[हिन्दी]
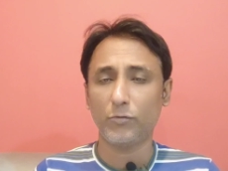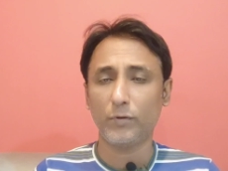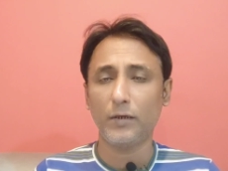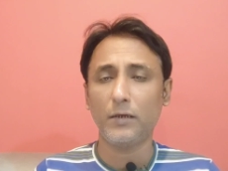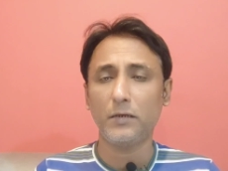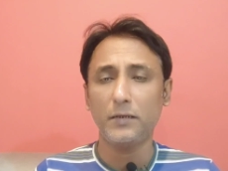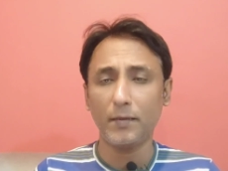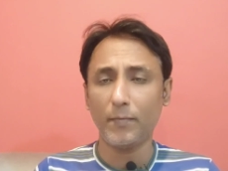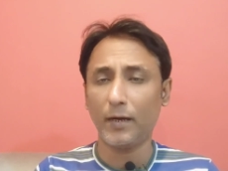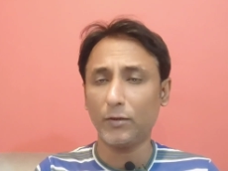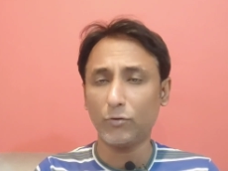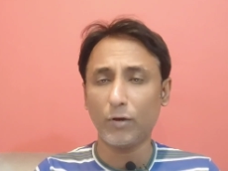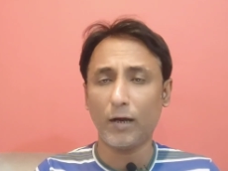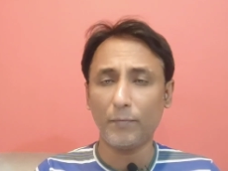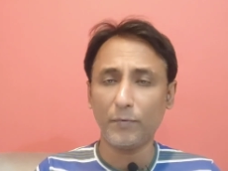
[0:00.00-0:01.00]
नहीं हुई ये
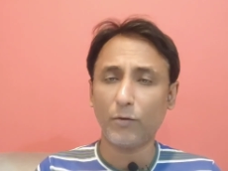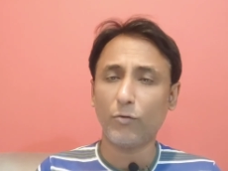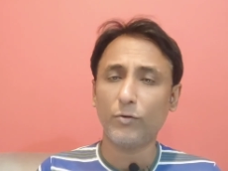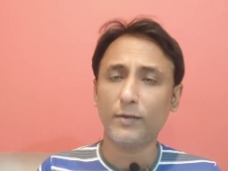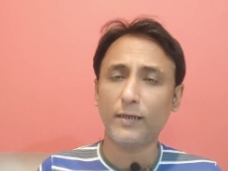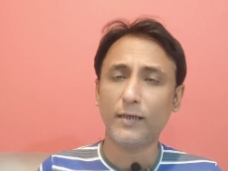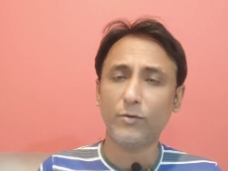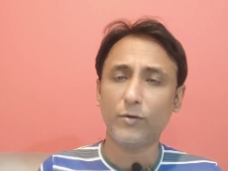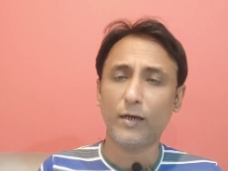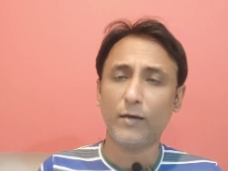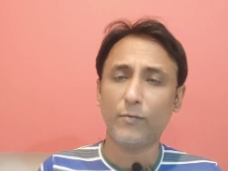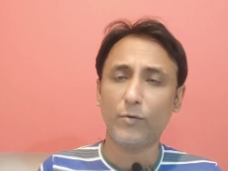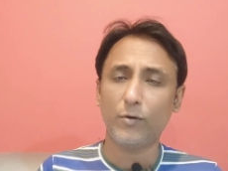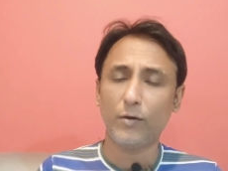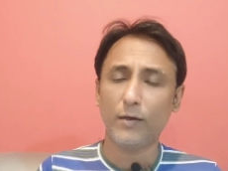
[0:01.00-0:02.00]
बात तो आपके खुद के जो
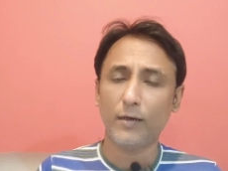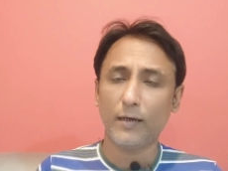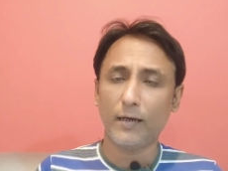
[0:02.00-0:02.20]
है वो